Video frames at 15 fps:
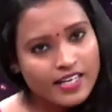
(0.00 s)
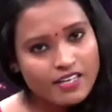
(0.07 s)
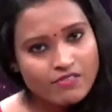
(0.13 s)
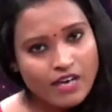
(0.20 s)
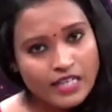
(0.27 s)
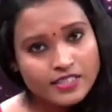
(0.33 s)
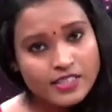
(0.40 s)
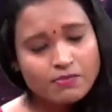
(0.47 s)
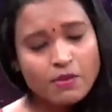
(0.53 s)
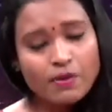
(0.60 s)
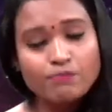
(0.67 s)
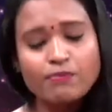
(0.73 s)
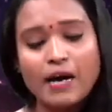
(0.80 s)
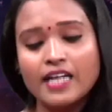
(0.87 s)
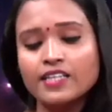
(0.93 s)
की बात जब
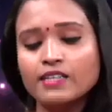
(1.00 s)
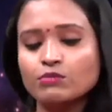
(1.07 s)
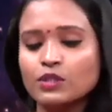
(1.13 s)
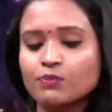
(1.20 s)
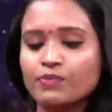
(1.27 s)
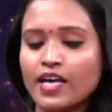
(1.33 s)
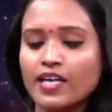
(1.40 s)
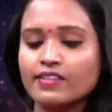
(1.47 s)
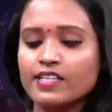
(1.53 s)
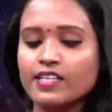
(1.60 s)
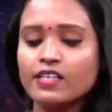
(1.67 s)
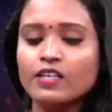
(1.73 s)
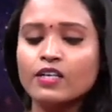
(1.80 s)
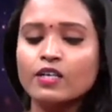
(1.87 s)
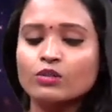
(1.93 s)
बात हम जब कहते हैं
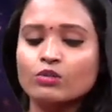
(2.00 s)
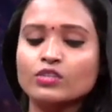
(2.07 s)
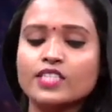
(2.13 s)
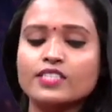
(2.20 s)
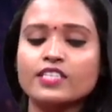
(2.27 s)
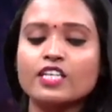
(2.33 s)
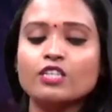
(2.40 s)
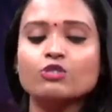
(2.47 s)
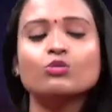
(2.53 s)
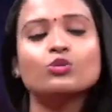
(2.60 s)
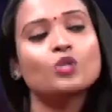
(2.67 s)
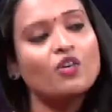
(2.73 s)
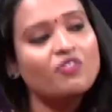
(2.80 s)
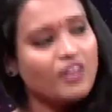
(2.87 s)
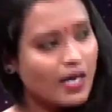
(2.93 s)
तो जैसे कि सूट
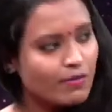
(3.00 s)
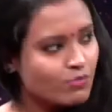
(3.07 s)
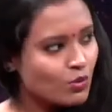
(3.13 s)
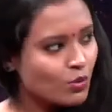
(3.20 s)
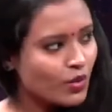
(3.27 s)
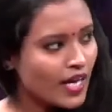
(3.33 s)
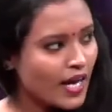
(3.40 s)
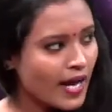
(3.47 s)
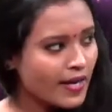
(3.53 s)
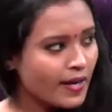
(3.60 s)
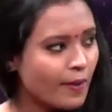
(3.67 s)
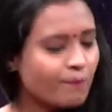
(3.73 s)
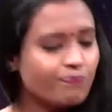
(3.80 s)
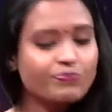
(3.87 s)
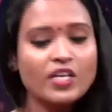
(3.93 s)
ऑफ कप्स हो गया है
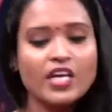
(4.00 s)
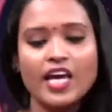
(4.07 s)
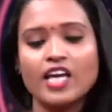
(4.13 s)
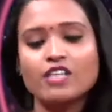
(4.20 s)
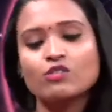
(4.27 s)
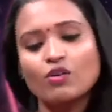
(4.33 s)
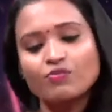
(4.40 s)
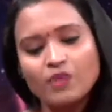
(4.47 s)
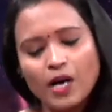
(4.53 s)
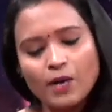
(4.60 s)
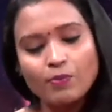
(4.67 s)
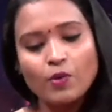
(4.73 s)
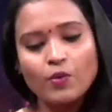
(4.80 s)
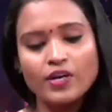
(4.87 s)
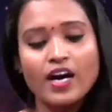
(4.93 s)
ना एस ऑफ कप
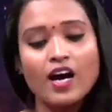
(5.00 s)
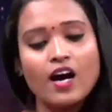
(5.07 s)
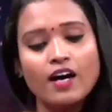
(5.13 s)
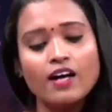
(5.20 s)
हो गया